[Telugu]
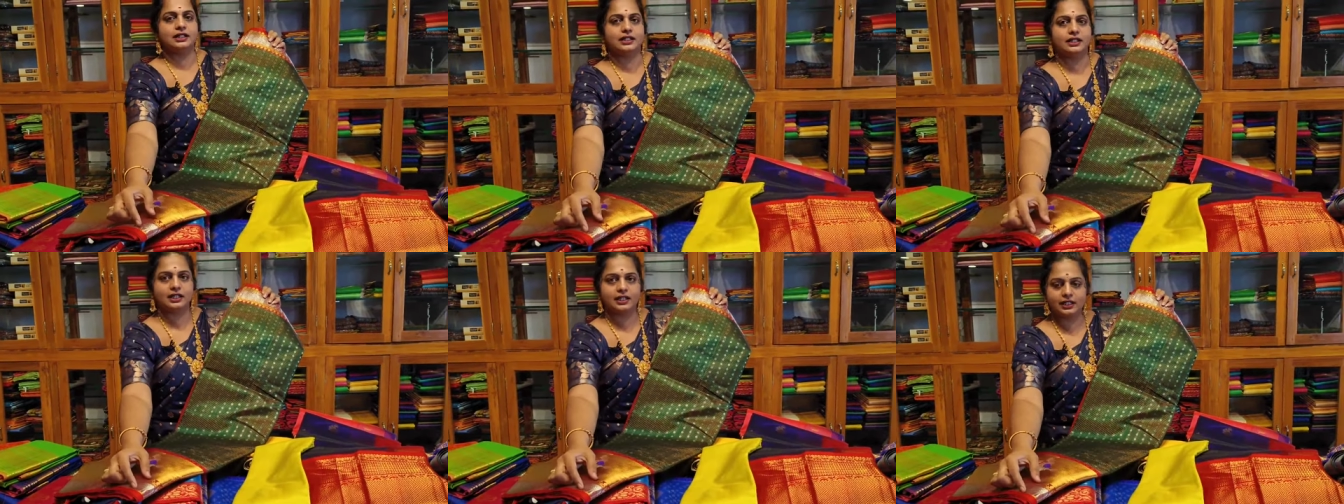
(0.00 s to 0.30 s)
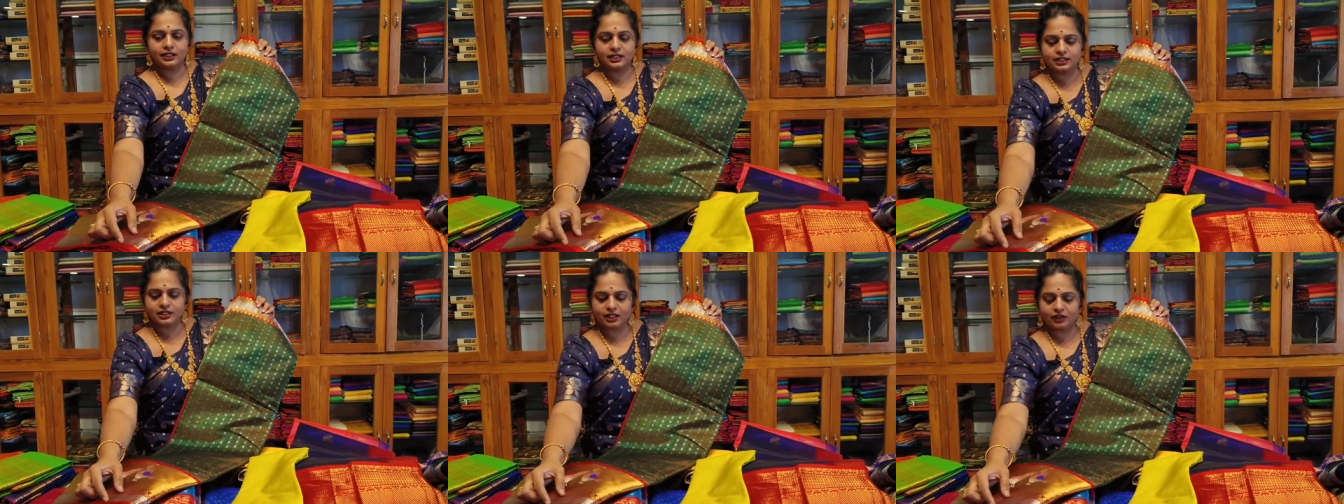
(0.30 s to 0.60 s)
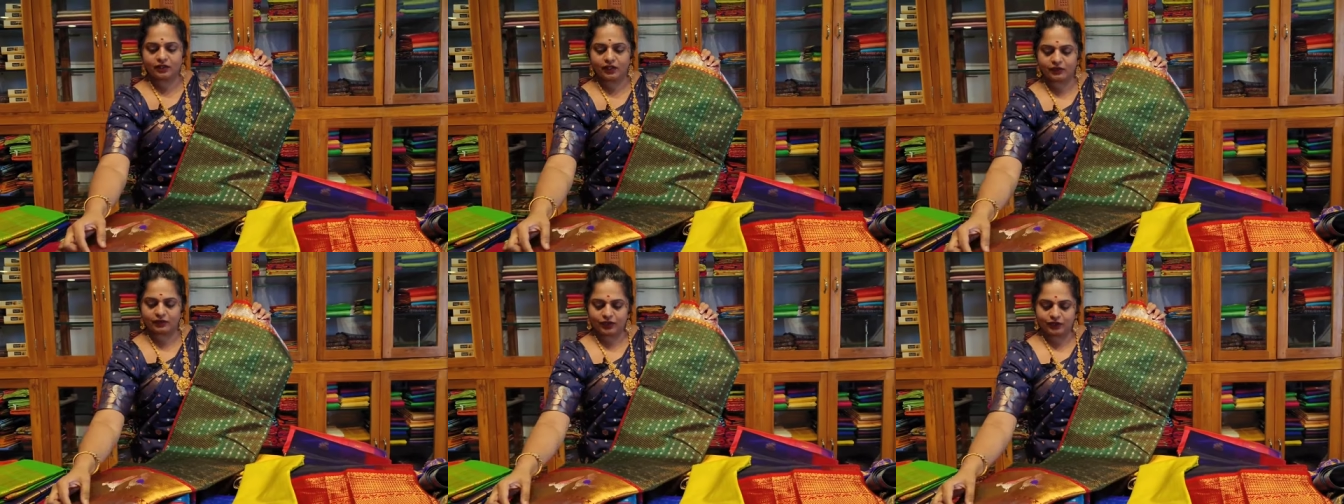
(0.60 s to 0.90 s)
ఇక్కడ కింద
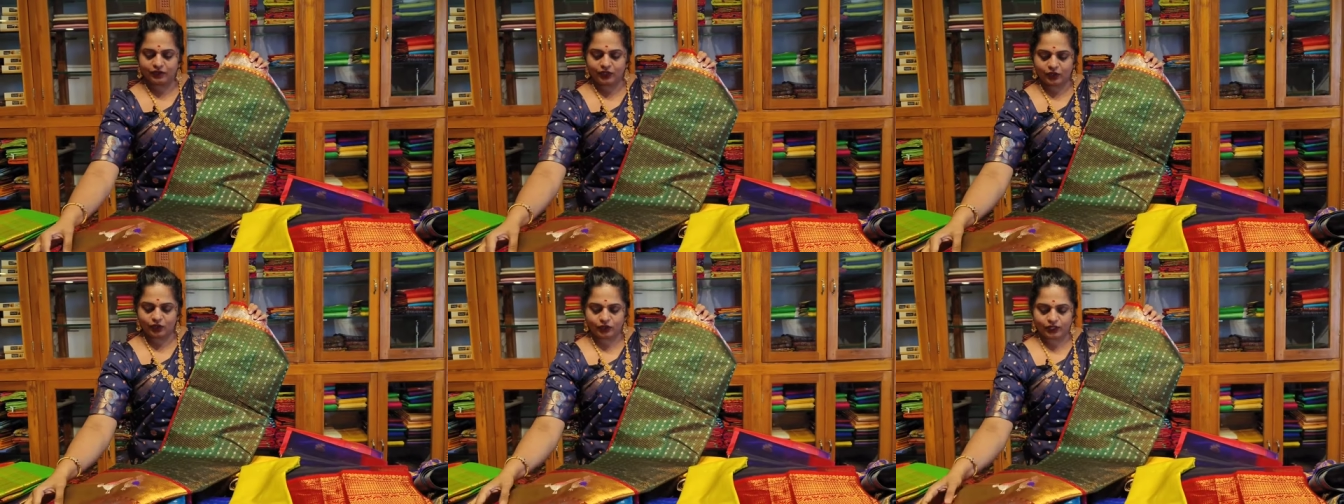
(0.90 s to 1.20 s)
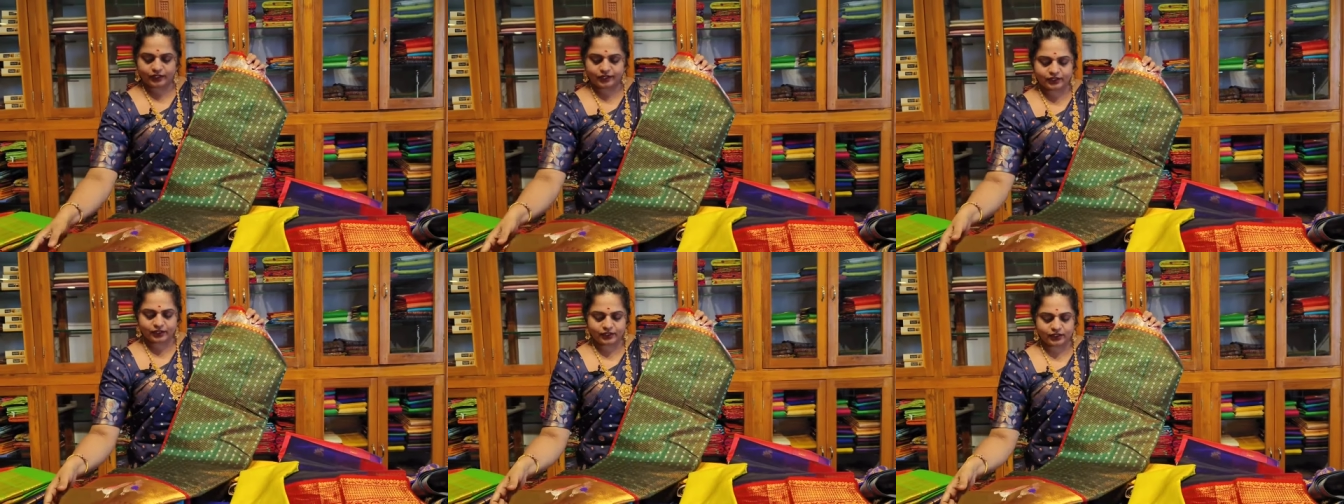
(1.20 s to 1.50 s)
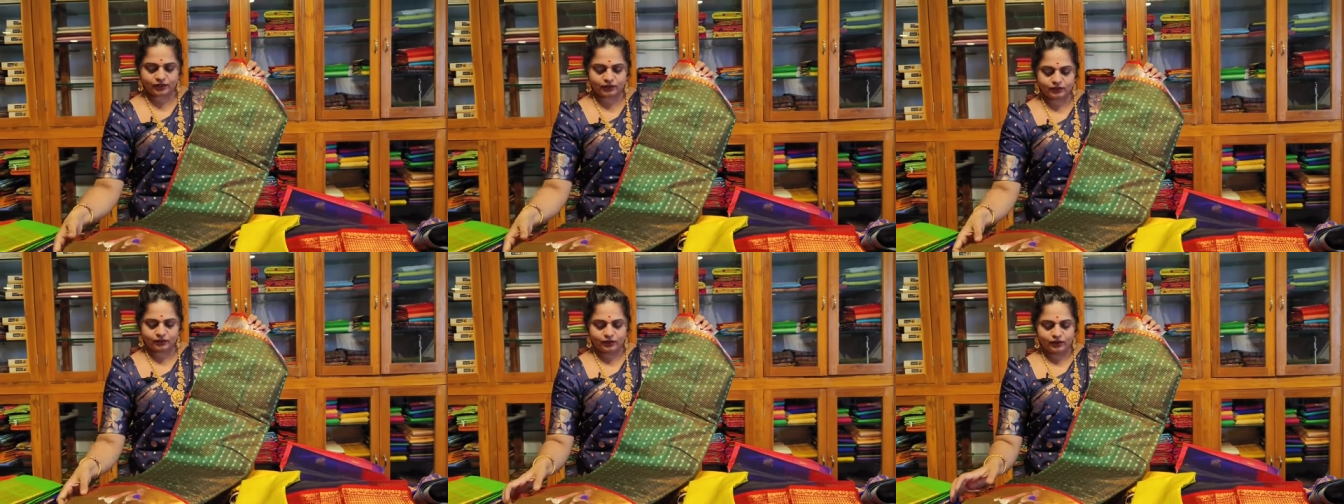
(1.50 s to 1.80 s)
సిల్వర్ వీవింగ్ కూడా
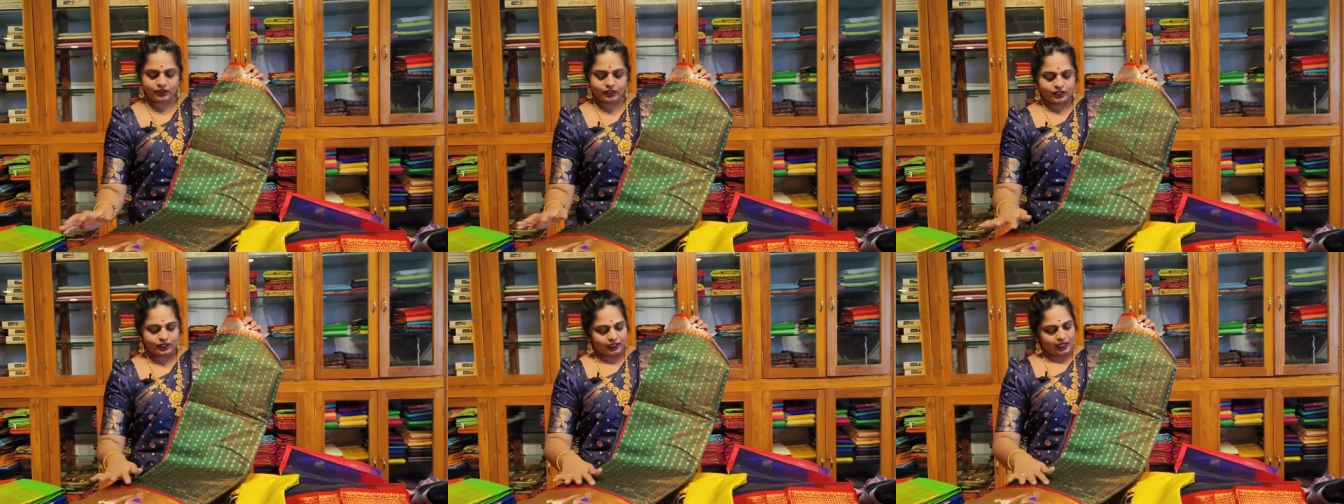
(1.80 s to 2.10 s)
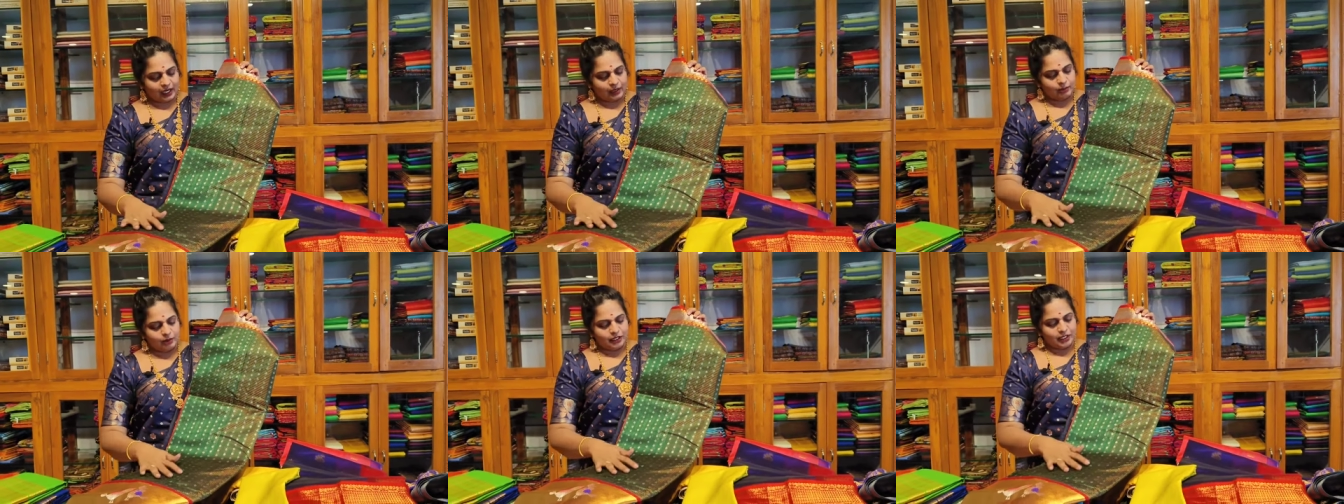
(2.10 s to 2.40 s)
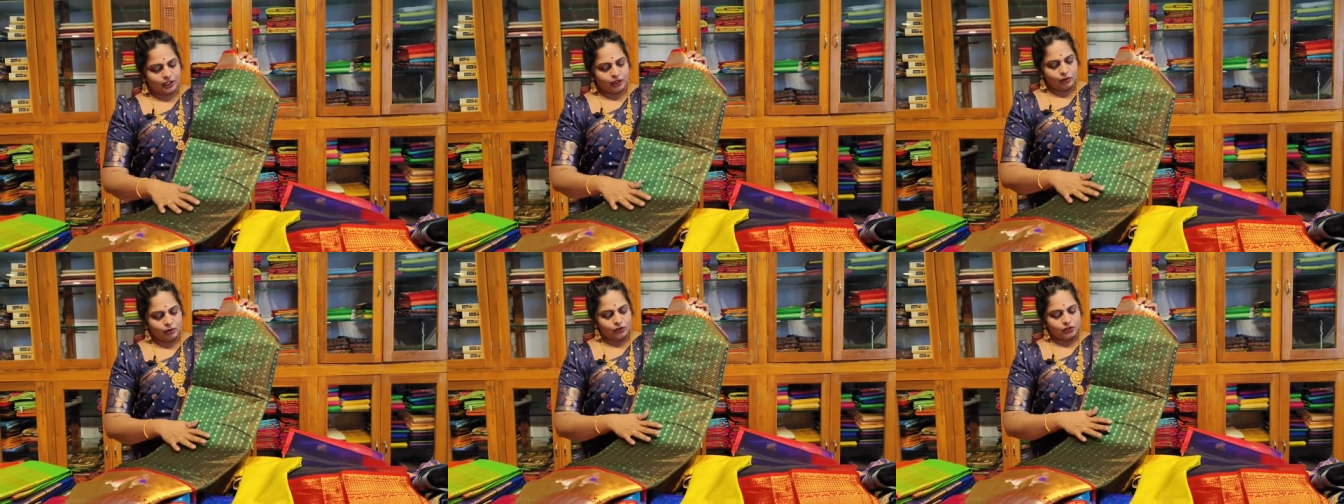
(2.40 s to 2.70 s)
ఇచ్చారు అండ్
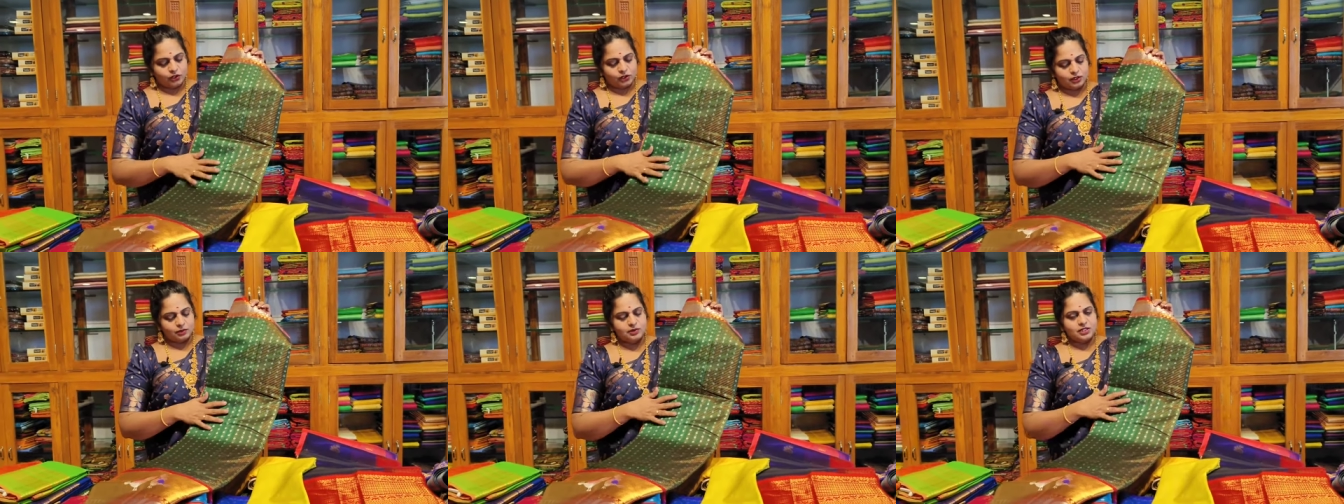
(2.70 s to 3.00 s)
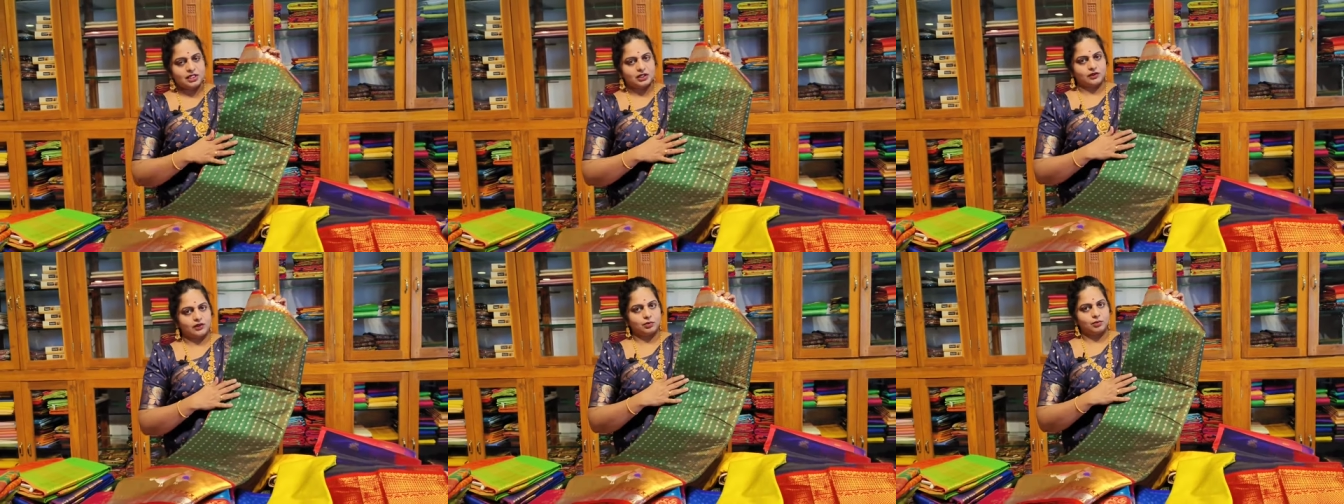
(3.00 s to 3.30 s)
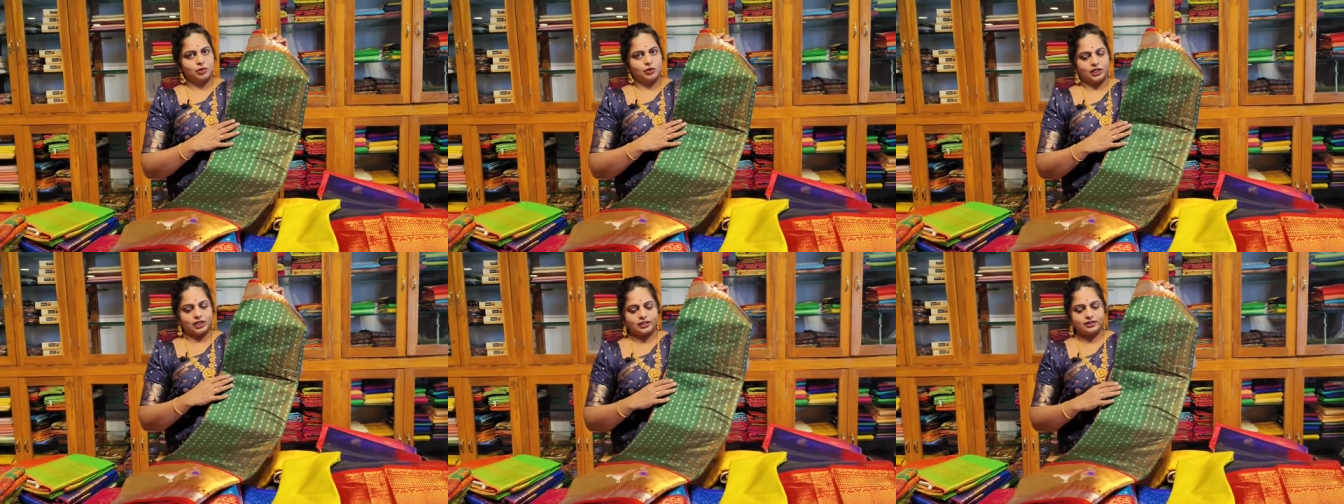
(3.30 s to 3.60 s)
మిడిల్లో మొత్తం సిల్వర్
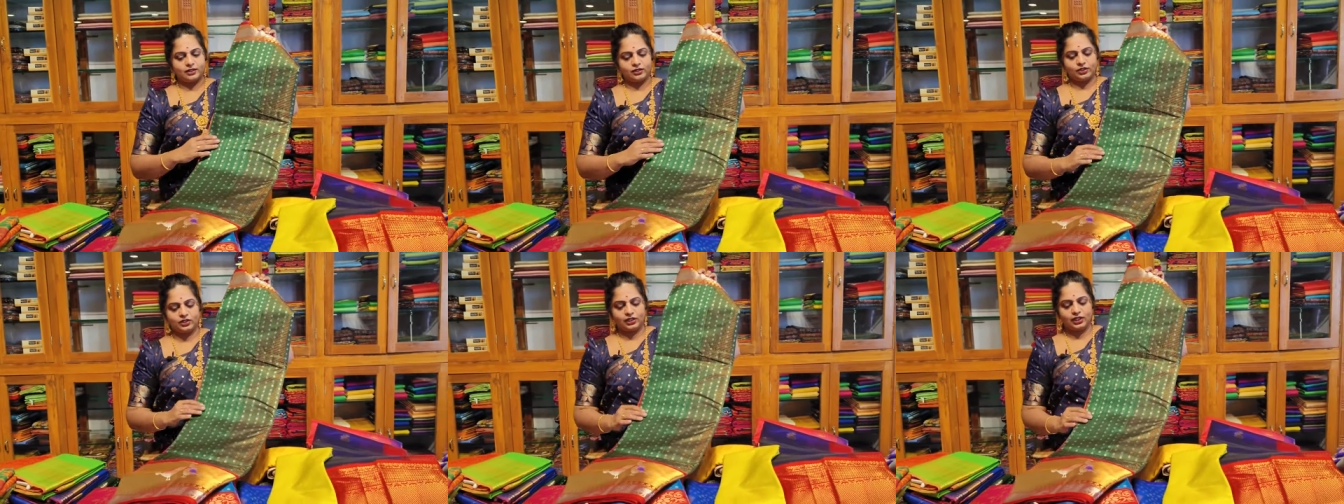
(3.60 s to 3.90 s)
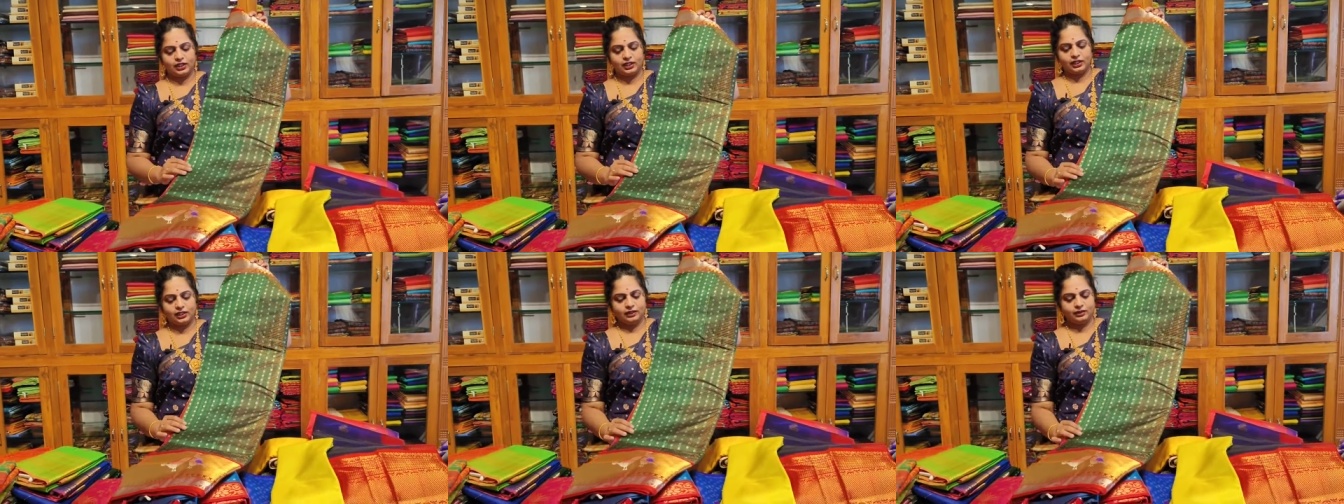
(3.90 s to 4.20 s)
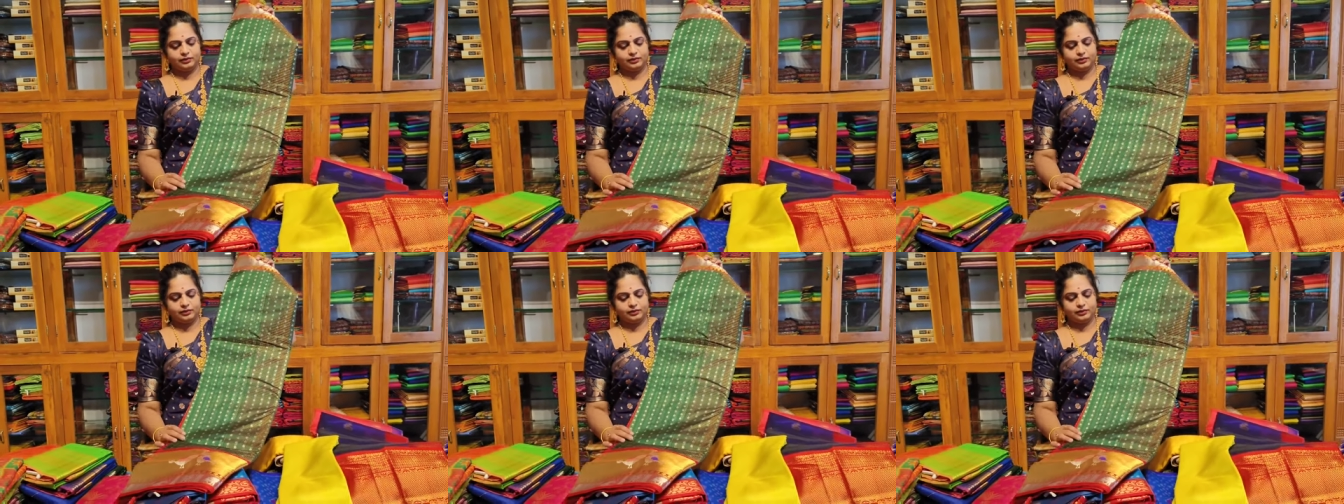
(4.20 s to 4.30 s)
బుటీస్ వచ్చాయి